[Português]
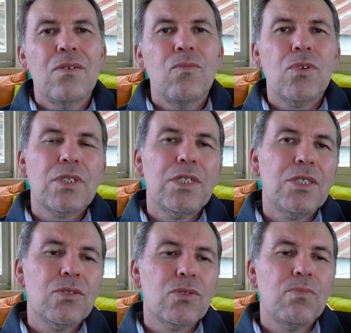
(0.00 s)
Meus
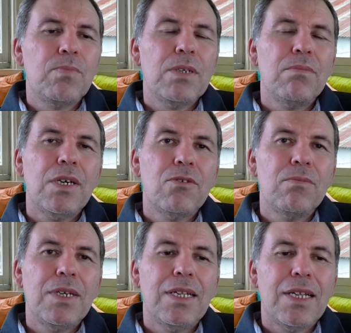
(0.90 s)
queridos, o primeiro
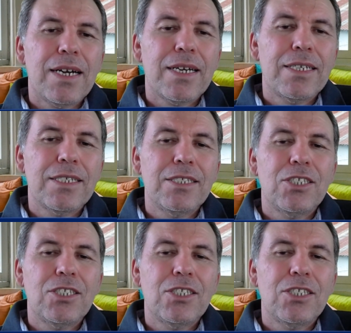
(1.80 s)
milagre que